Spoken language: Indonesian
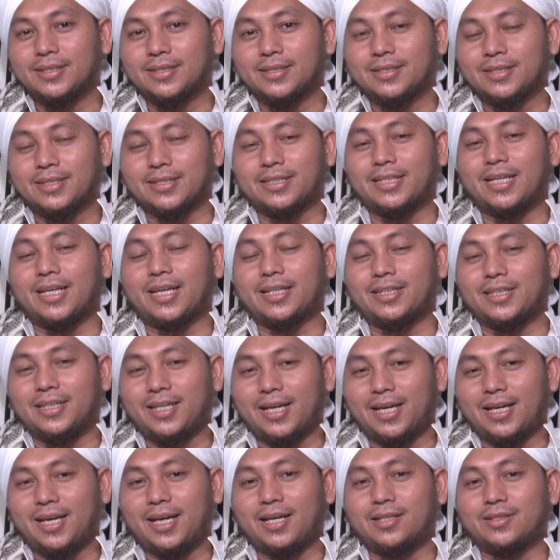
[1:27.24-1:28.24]
Secara
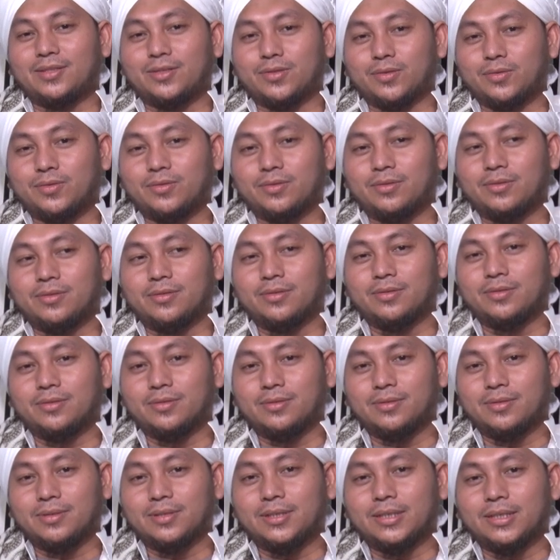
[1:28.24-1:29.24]
tidak langsung,
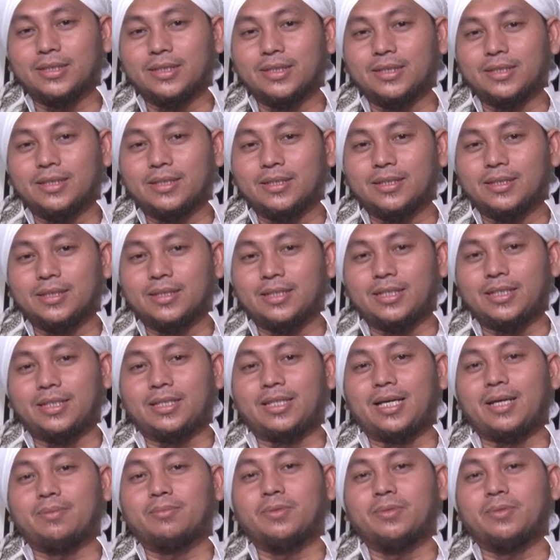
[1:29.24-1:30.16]
kita